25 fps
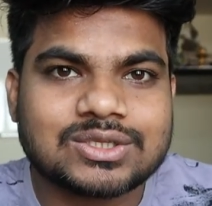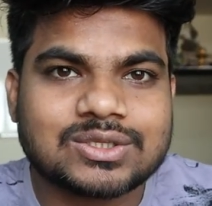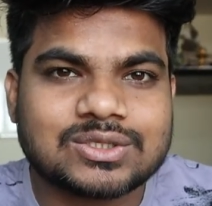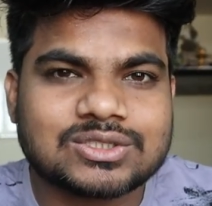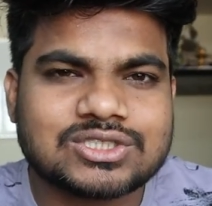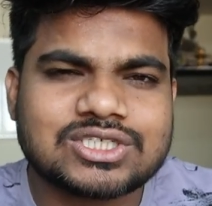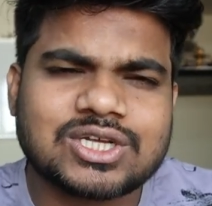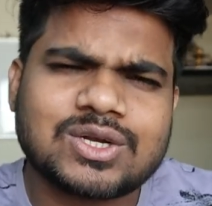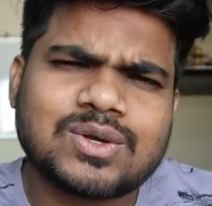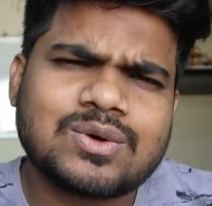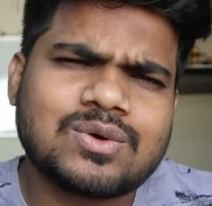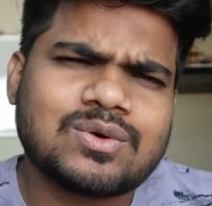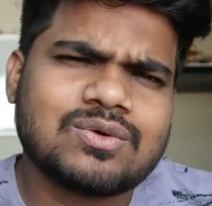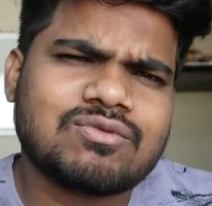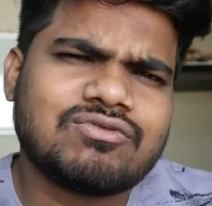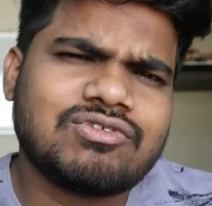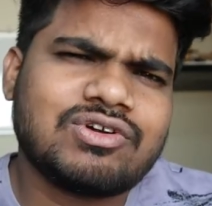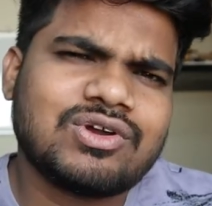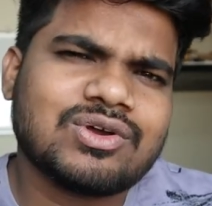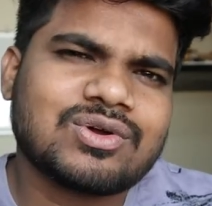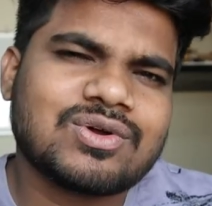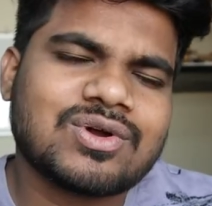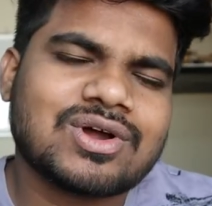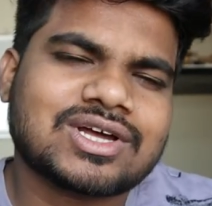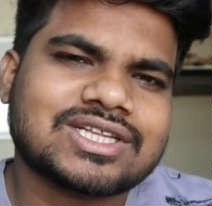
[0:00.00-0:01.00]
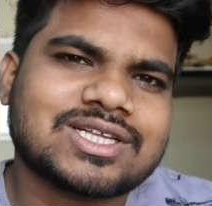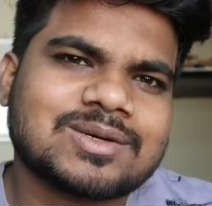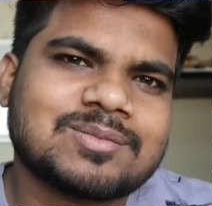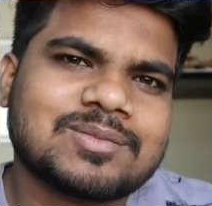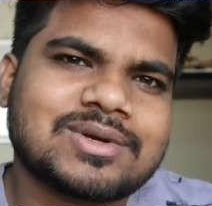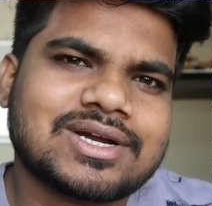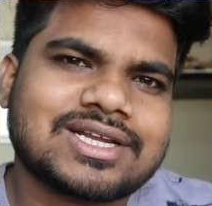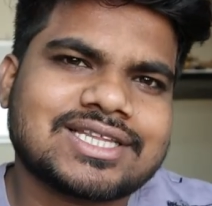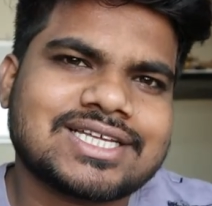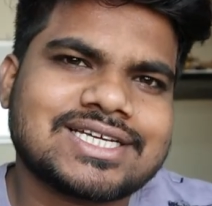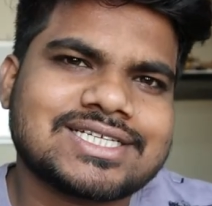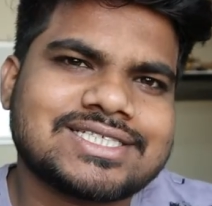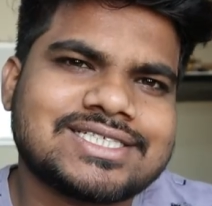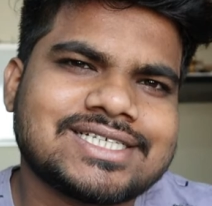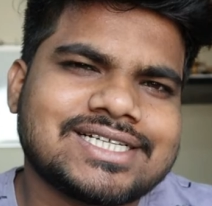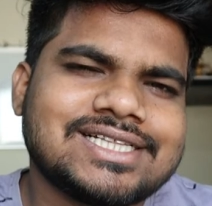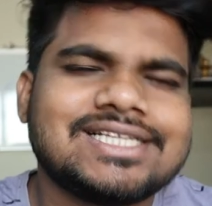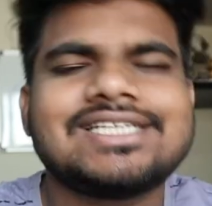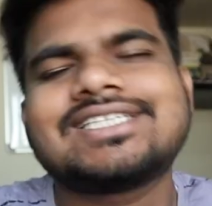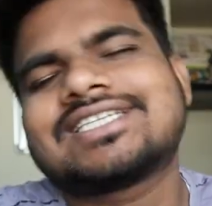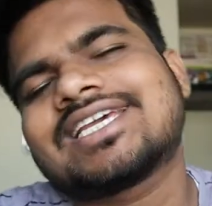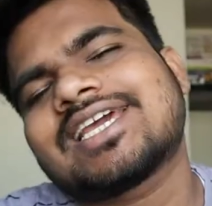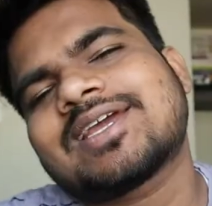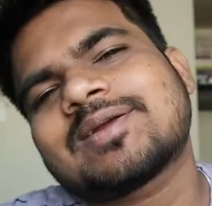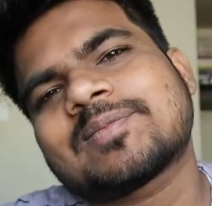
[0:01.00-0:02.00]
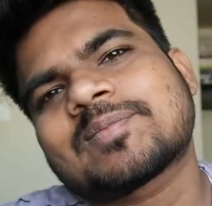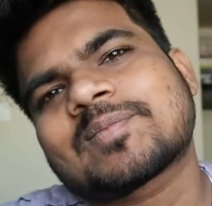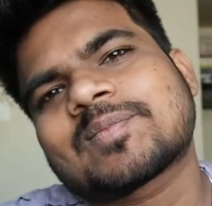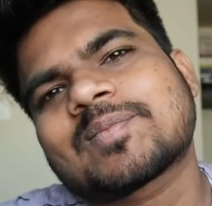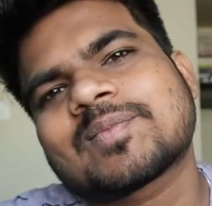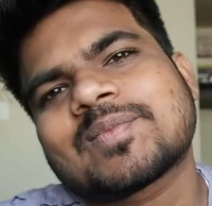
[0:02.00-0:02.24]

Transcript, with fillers: तो चलो वीडियो को ख़त्म करते हैं जल्दी से